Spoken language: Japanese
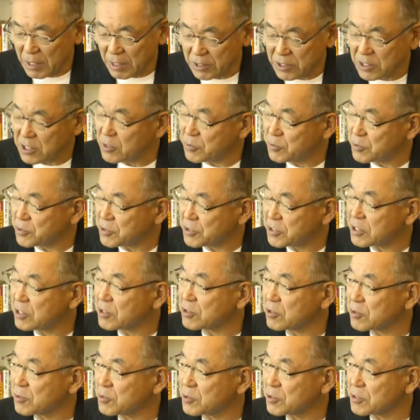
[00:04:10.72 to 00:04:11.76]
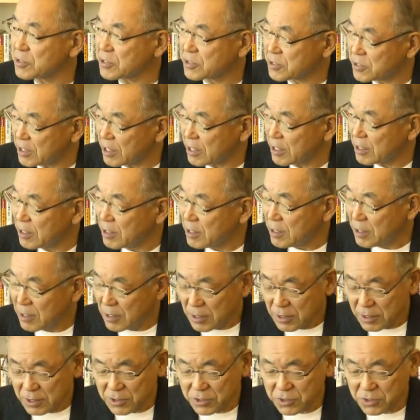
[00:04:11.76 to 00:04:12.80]
キープしていると思うんですね。
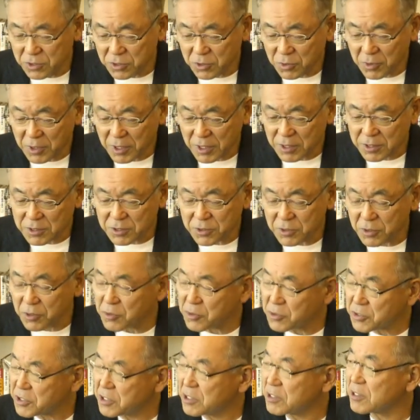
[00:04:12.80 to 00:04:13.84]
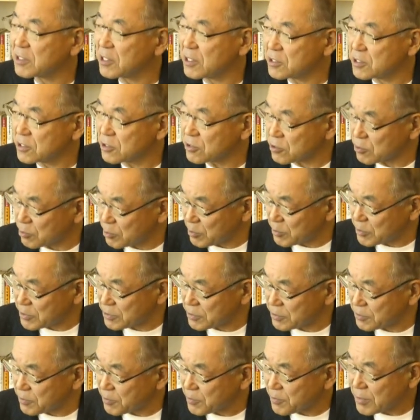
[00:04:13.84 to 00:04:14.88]
で、市場はそれを信頼していると思いま
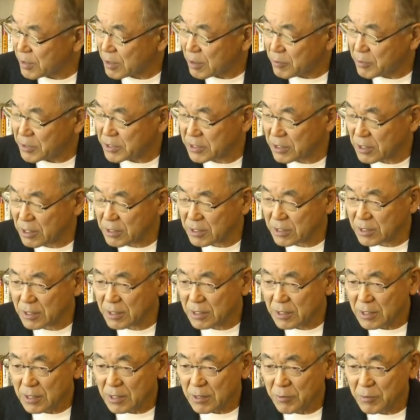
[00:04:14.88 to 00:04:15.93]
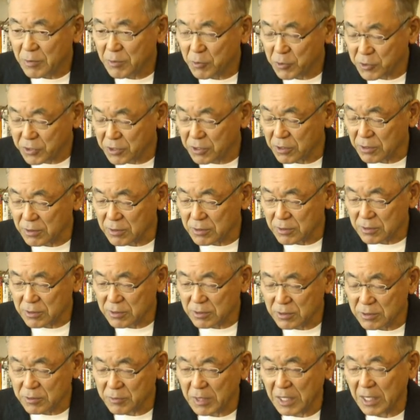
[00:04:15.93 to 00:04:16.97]
す。したがってもちろん
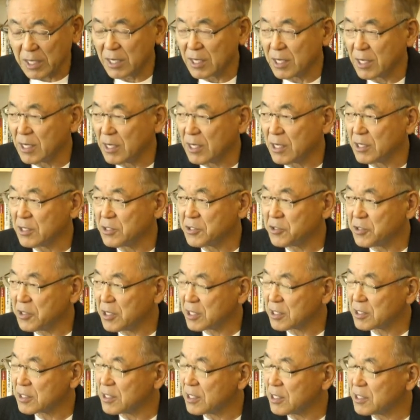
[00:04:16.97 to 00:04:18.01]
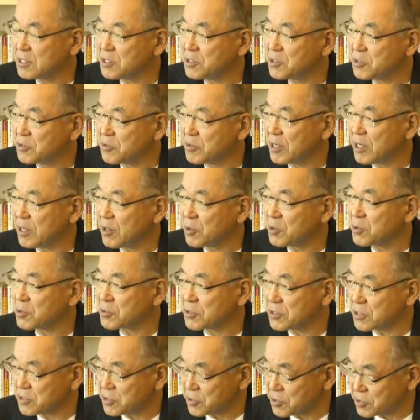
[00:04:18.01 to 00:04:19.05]
緩やかなインフレは起こ
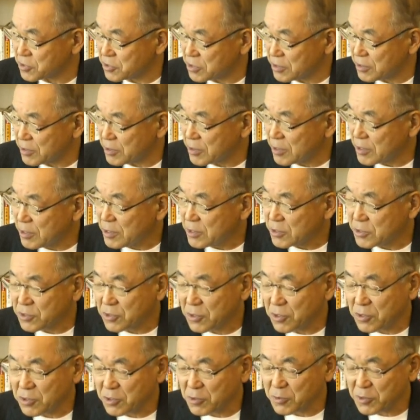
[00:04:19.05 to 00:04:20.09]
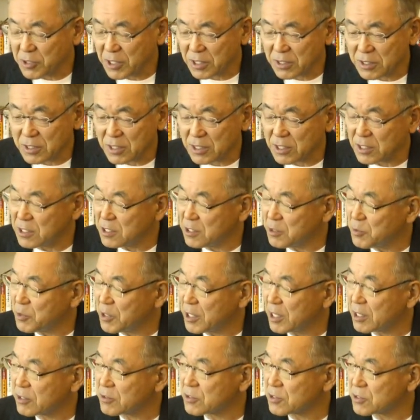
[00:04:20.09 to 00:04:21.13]
るでしょうし、それに伴って金利も
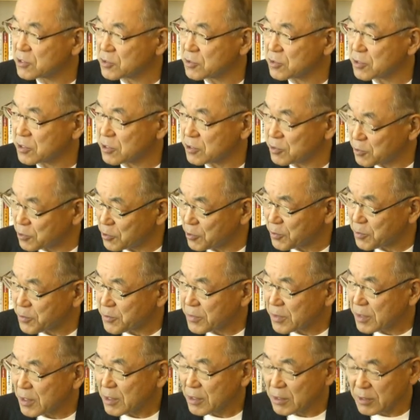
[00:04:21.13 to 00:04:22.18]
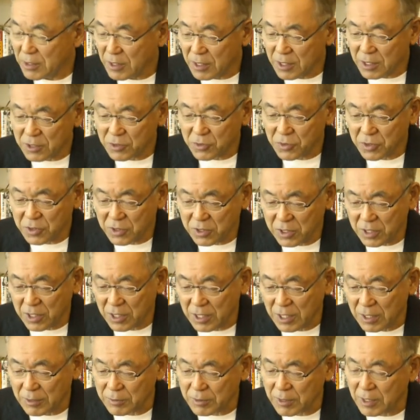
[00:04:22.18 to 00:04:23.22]
上がるでしょうけども、だからといって
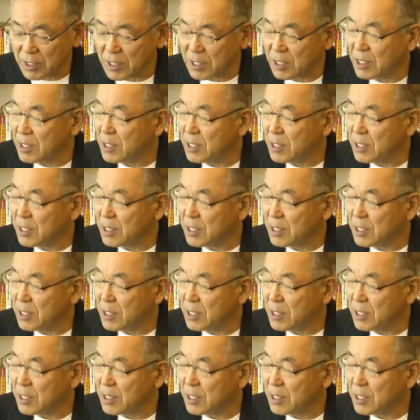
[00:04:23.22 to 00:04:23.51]
株価